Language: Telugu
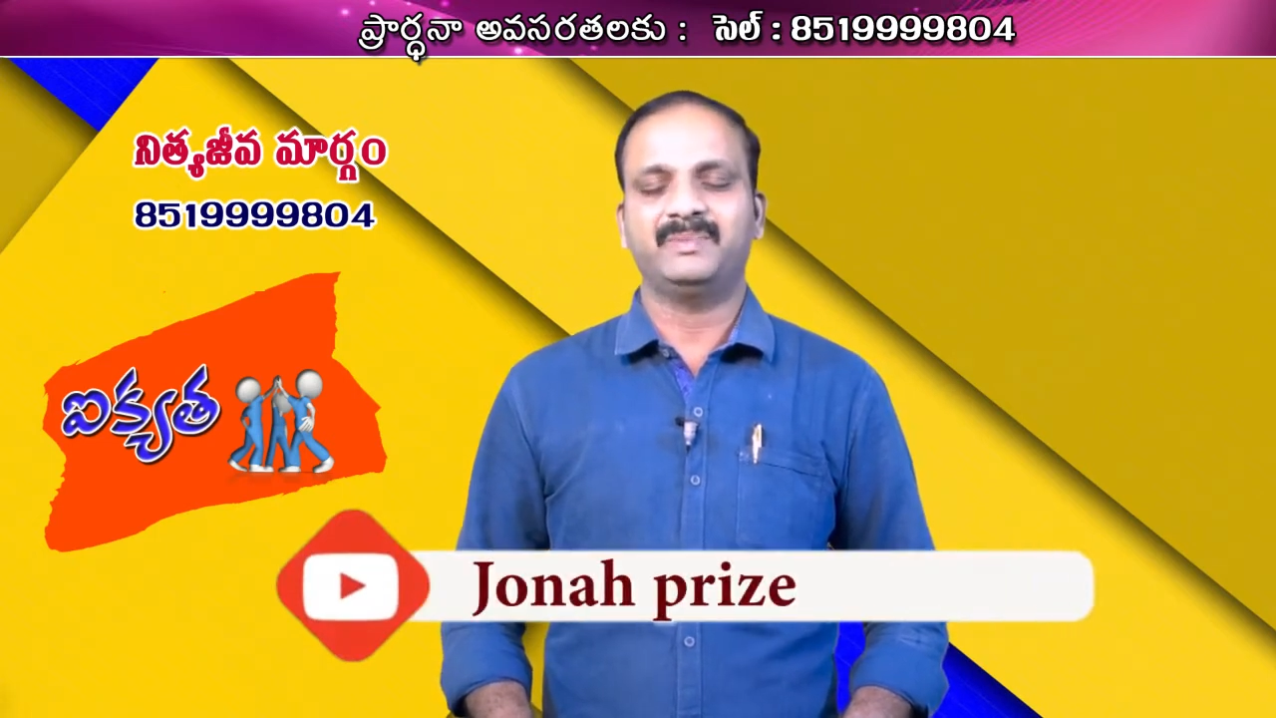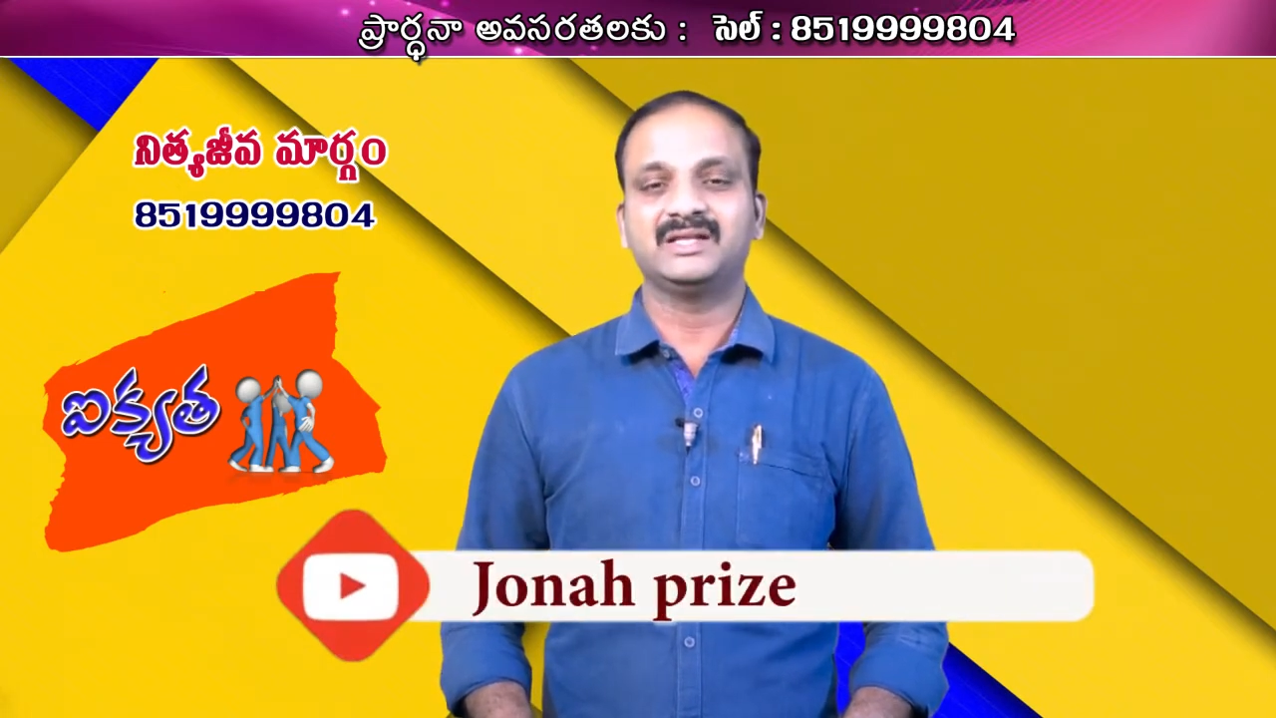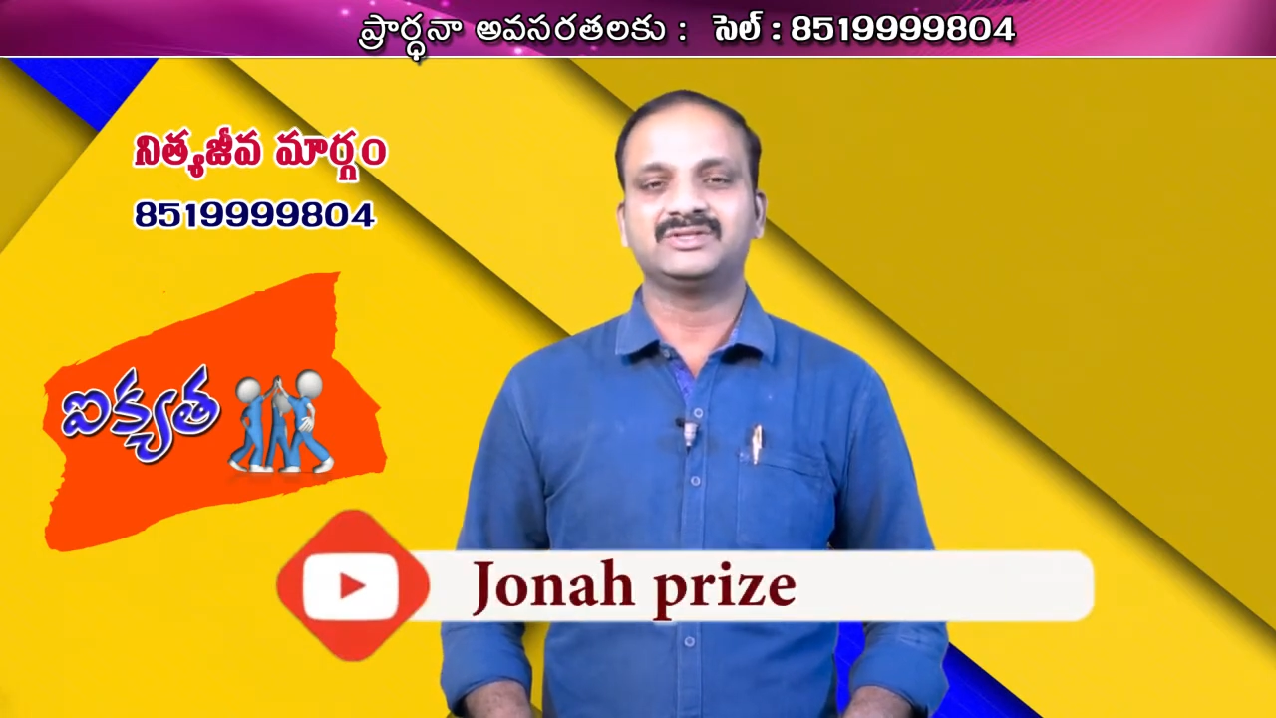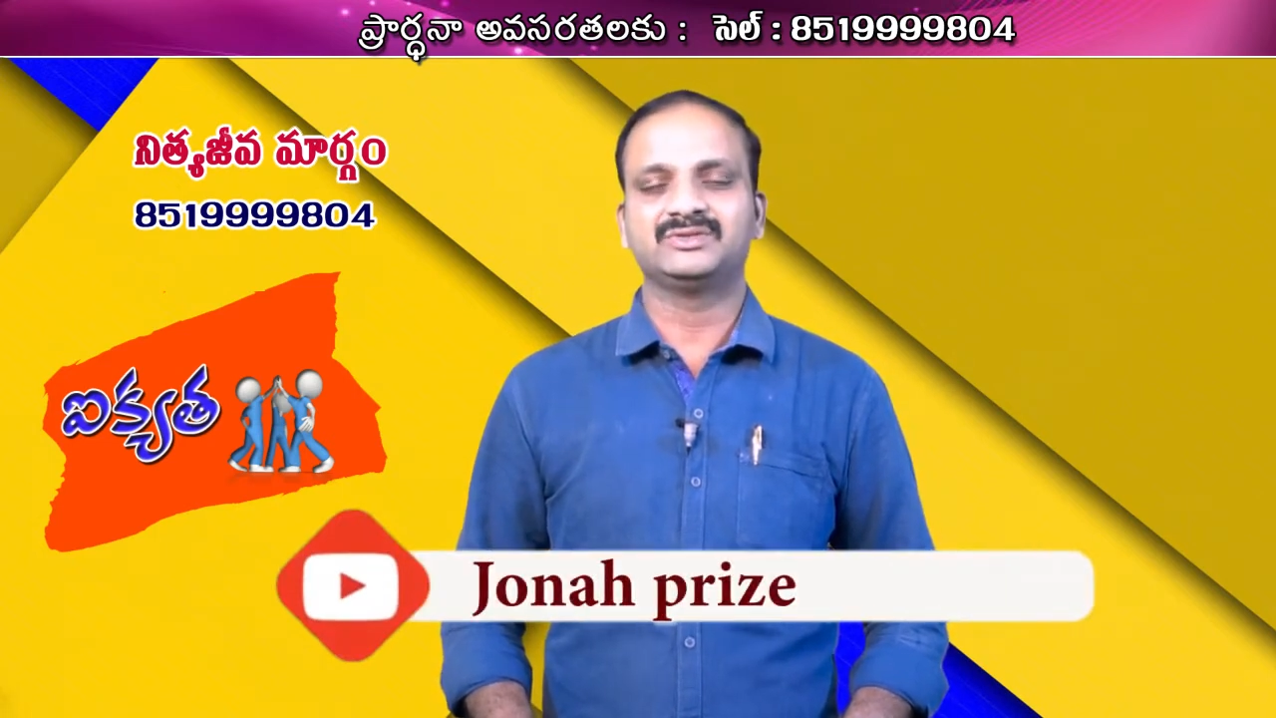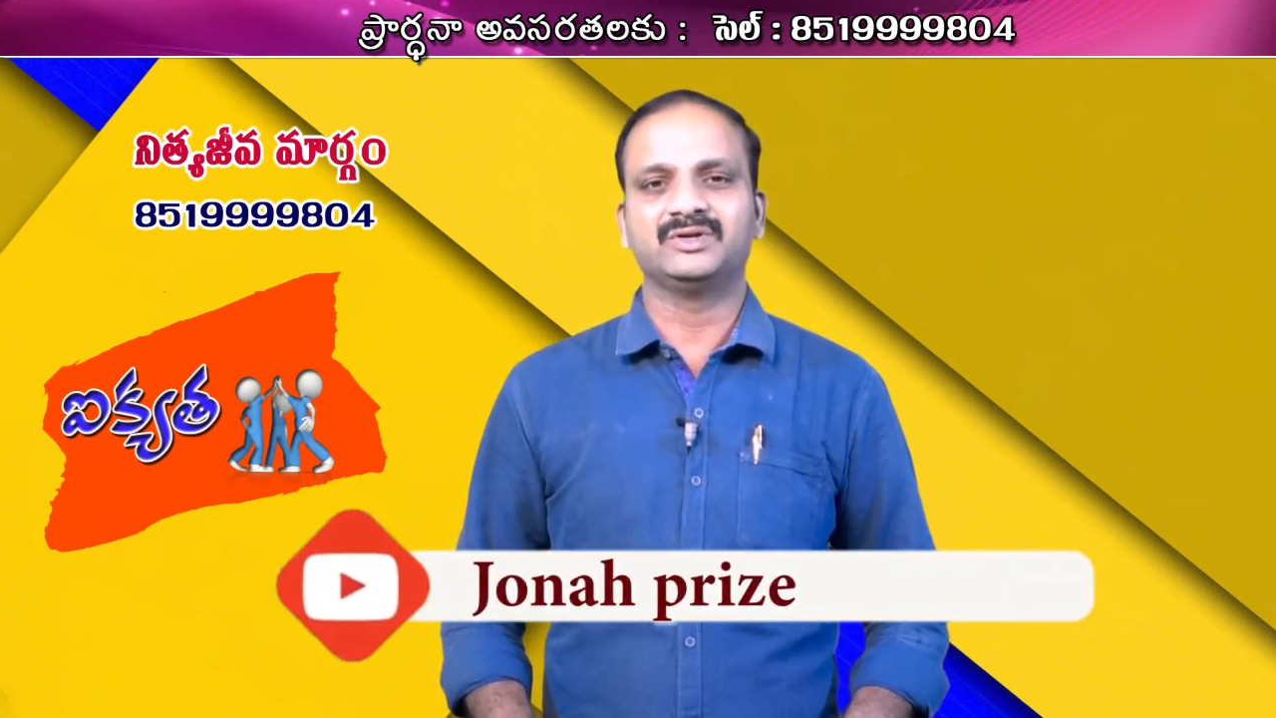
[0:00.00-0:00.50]

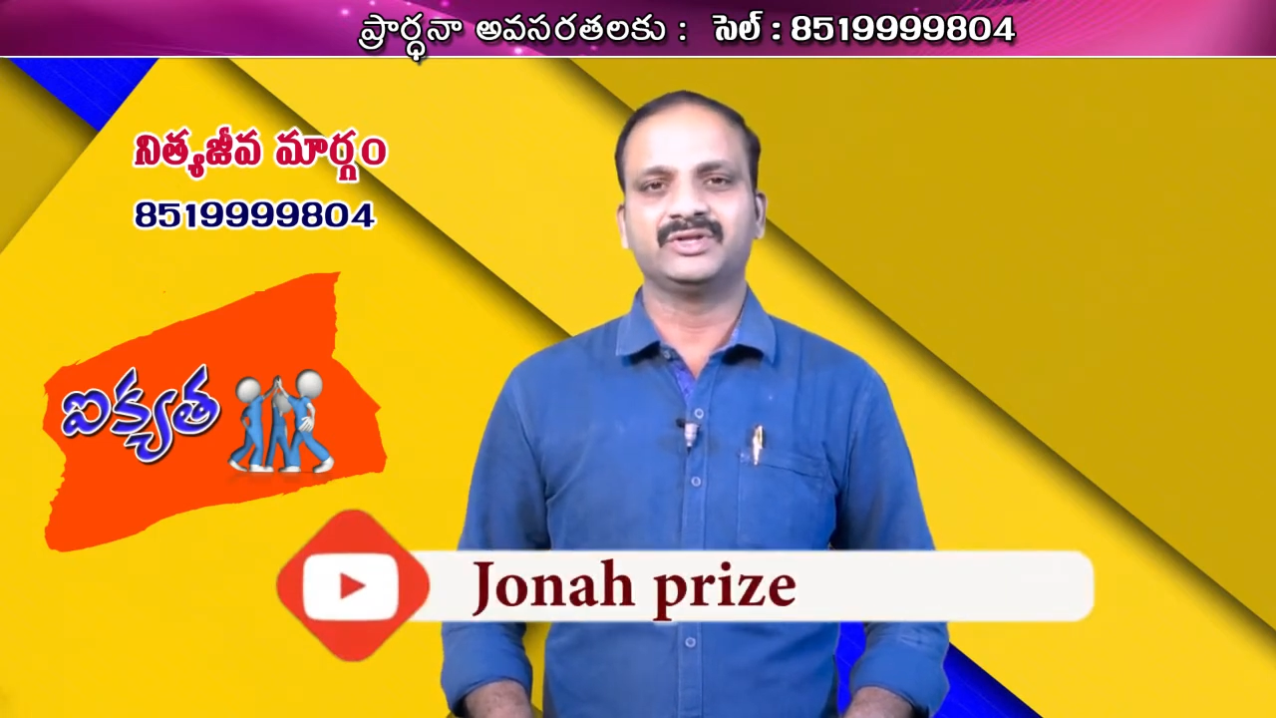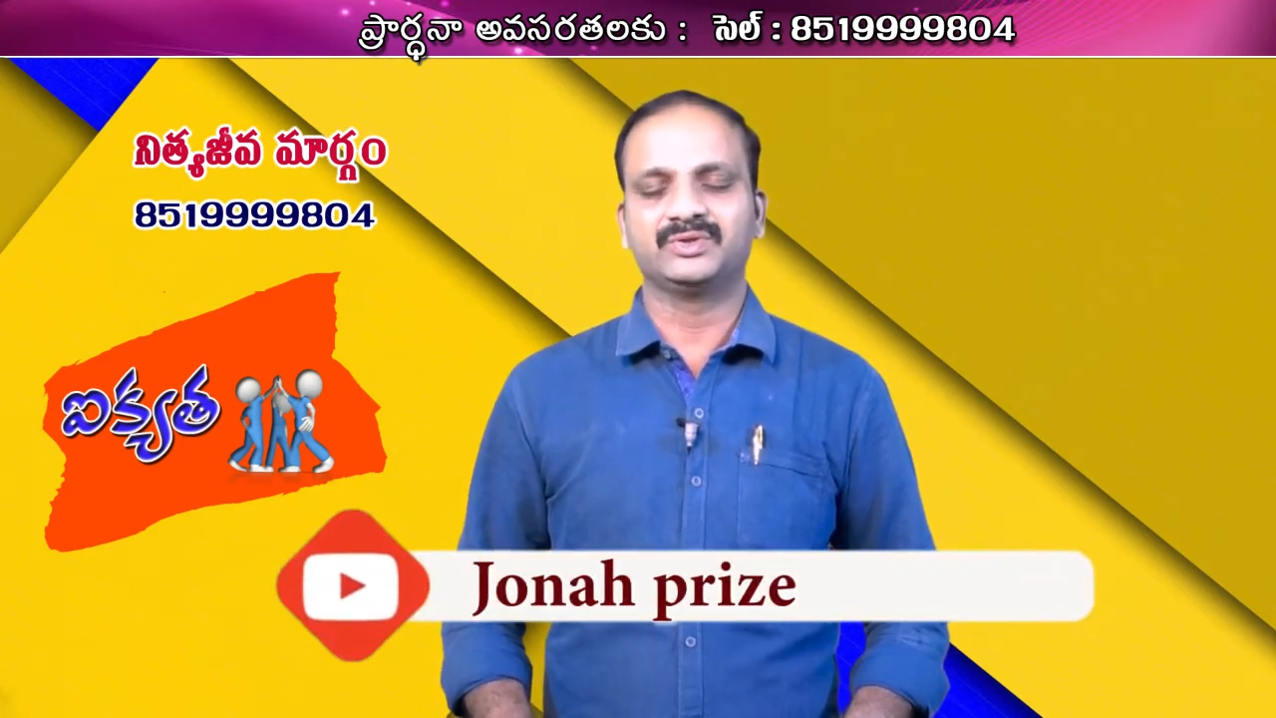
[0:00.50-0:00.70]
పరిస్థితులను